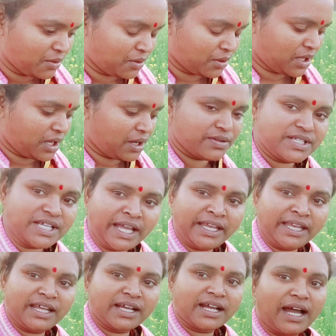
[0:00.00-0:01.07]
কোথাও
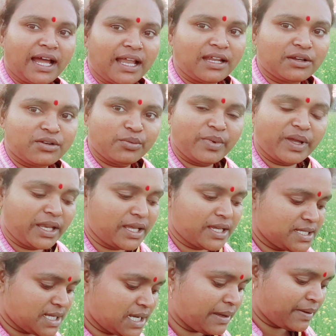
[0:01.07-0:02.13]
যাইনি কাল একটু
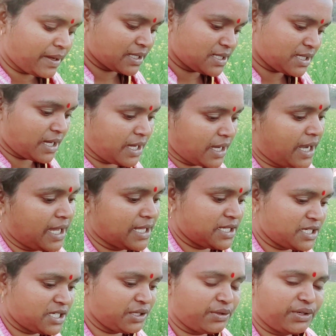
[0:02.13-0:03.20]
বেরিয়েছিলাম এক জায়গায়
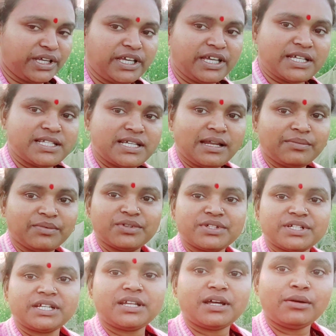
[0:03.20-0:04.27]
কাজে শিউরি গিয়েছিলাম তো
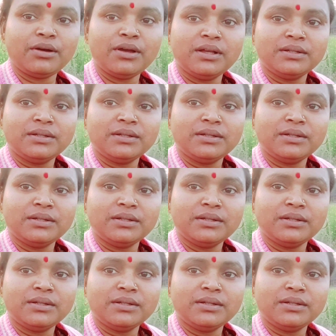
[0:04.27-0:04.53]
সেটাও